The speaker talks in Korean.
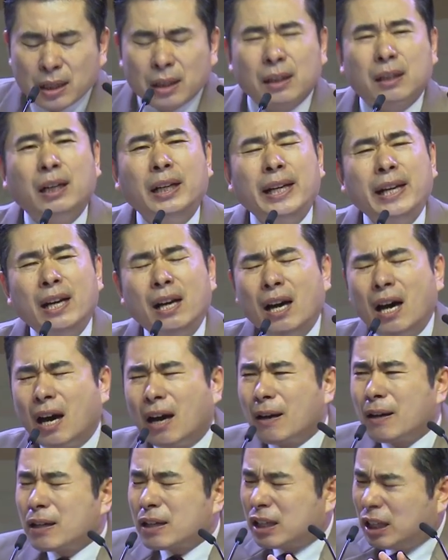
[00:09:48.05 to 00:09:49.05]

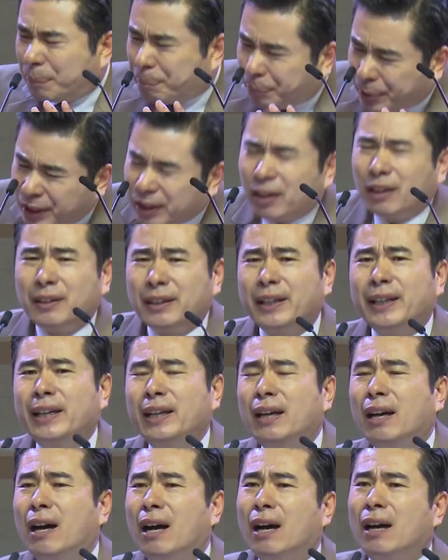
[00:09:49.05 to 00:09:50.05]
그래야 그 비가
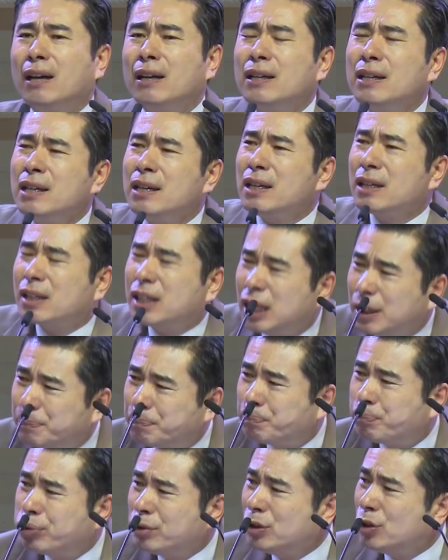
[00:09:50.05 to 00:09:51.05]
내려야
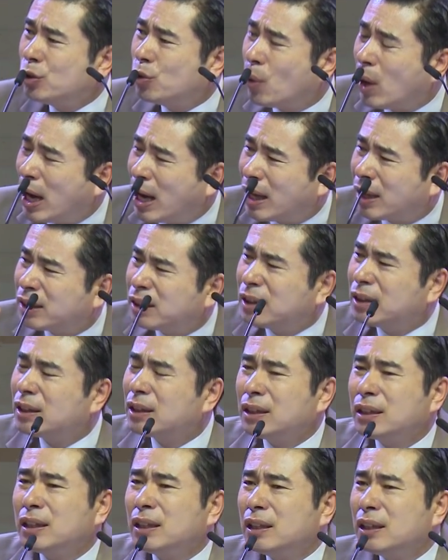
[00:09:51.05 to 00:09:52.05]
그 풀과
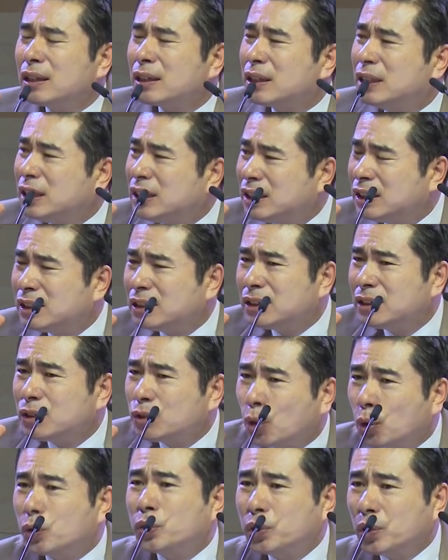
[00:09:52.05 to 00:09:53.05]
그
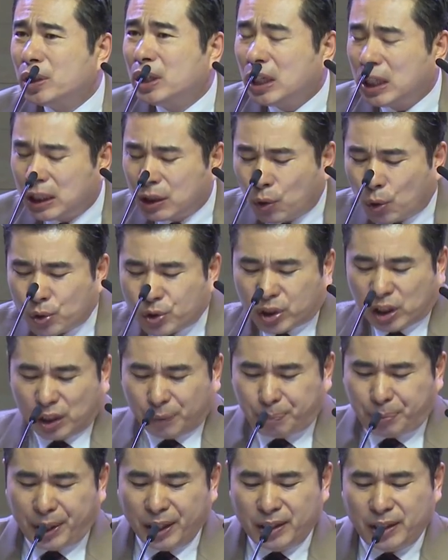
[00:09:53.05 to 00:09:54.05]
꽃들이
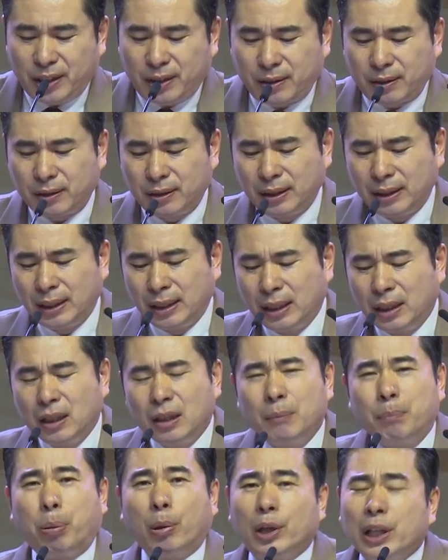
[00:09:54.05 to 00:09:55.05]
꽃을 피니
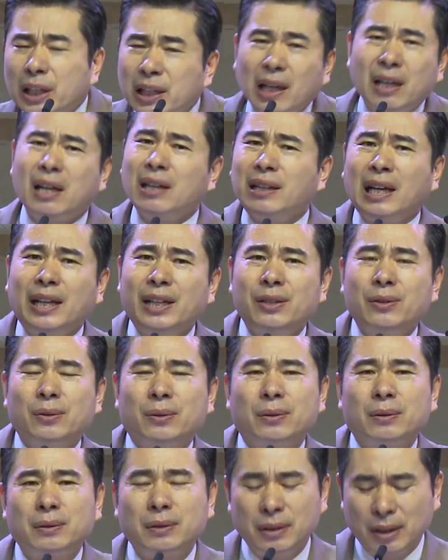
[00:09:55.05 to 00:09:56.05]
벌이
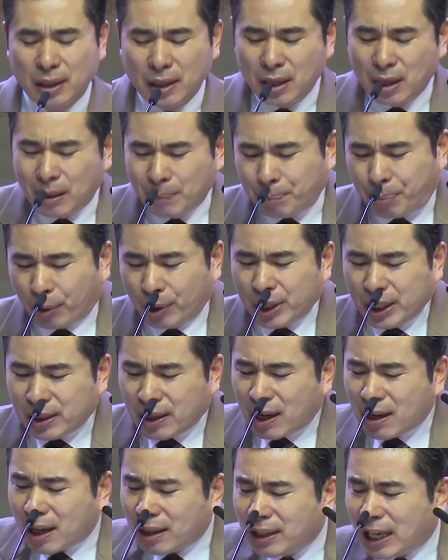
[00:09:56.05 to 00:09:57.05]
날아다니고 벌이
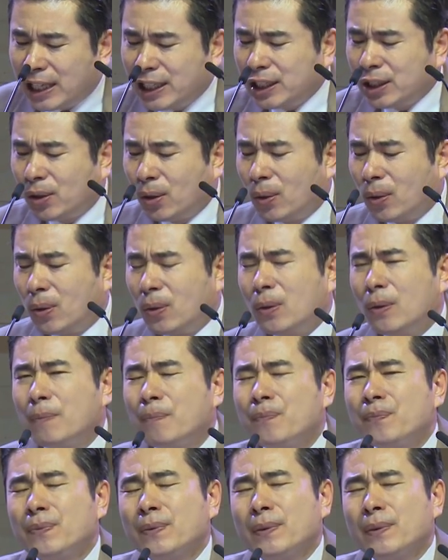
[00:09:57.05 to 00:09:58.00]
날아다니고